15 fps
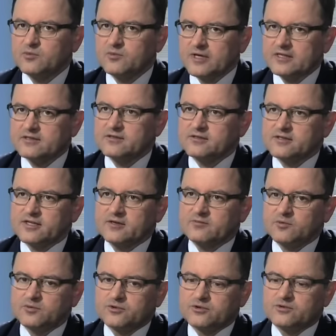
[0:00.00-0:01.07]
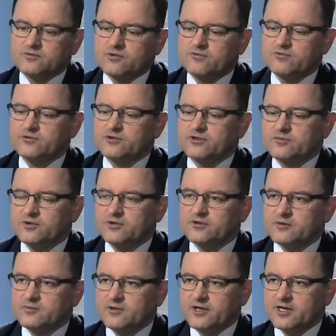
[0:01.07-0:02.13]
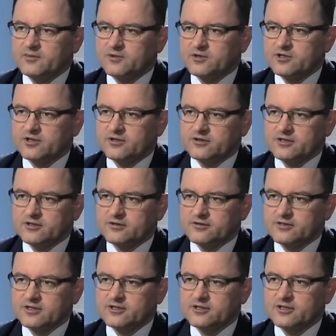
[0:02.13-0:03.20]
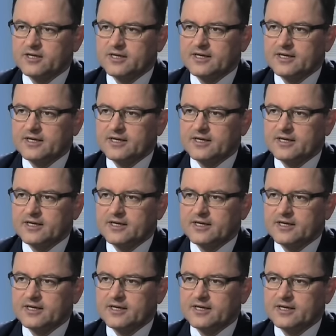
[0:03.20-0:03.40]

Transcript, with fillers: bardzo staremu przysłowiu, że mądry Polak po szkodzie. To znaczy,